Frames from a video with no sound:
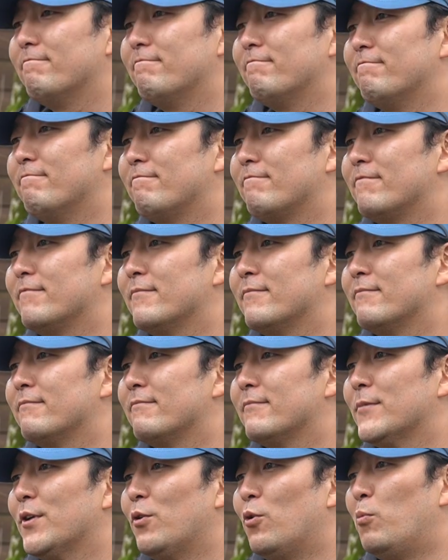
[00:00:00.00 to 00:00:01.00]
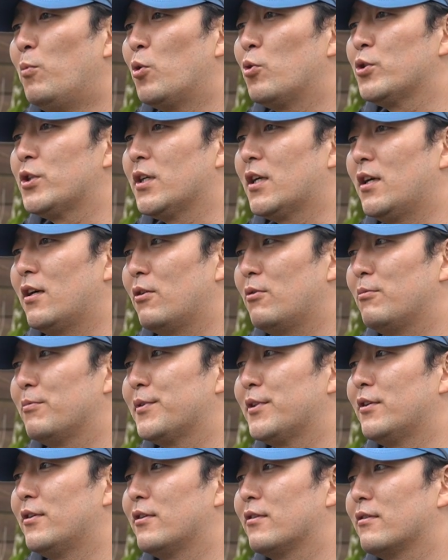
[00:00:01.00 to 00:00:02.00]
음, 오모고
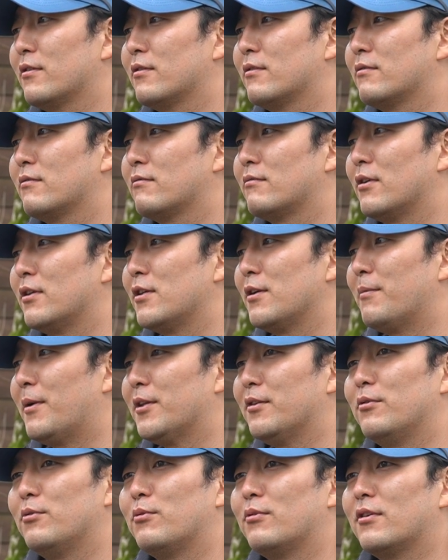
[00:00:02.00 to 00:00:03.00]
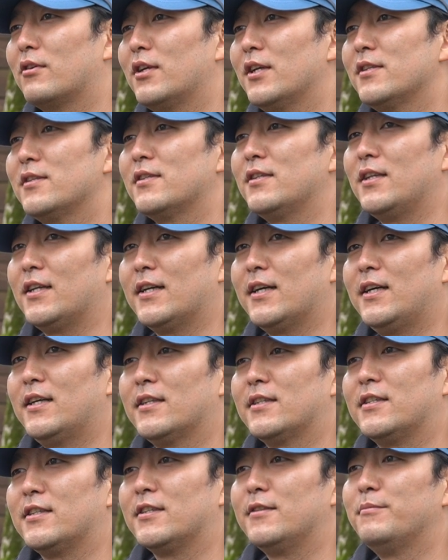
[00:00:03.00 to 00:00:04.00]
시작하고부터 굉장히 많은 노력을 했으니까
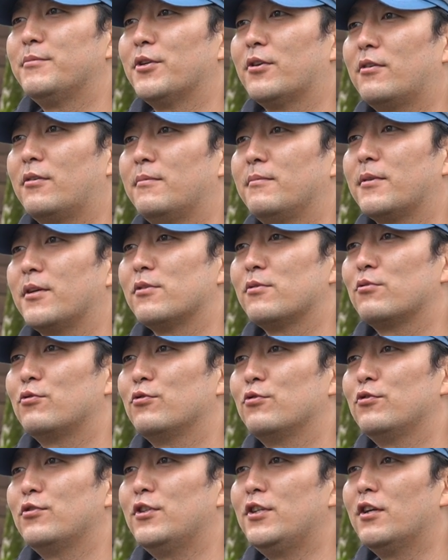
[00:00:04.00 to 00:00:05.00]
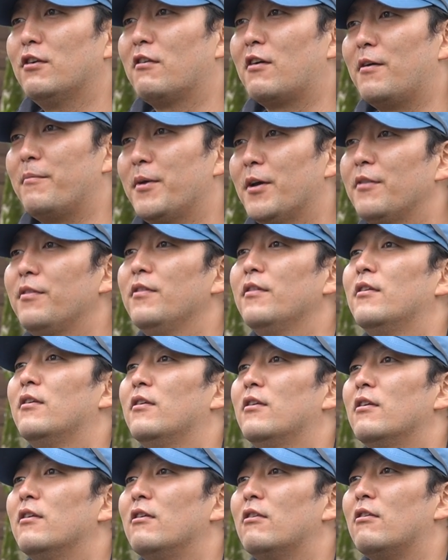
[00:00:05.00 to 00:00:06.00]
지금처럼 계속 꾸준히 이어가면
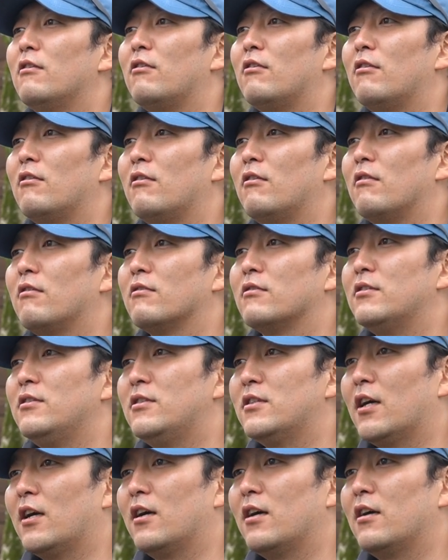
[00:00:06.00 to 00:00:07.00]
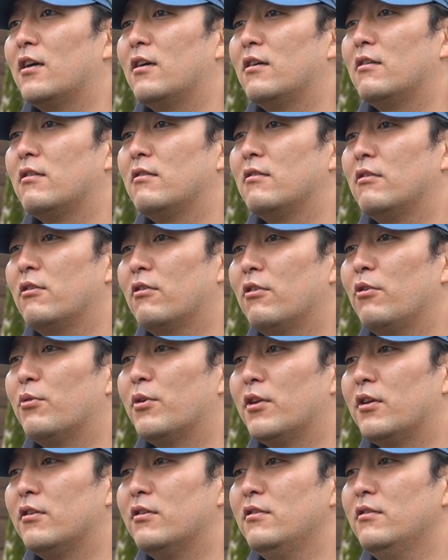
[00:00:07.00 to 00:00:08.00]
어, 진짜 형이
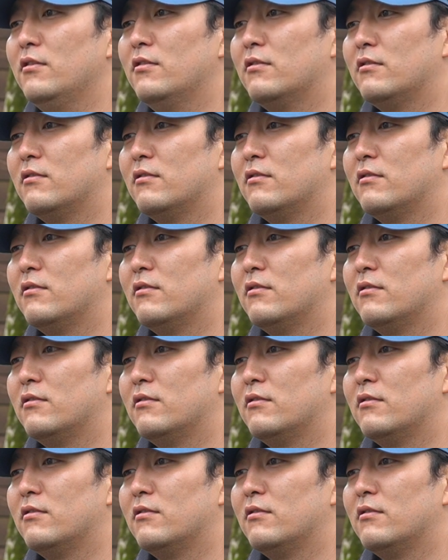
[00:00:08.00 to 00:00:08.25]
원하는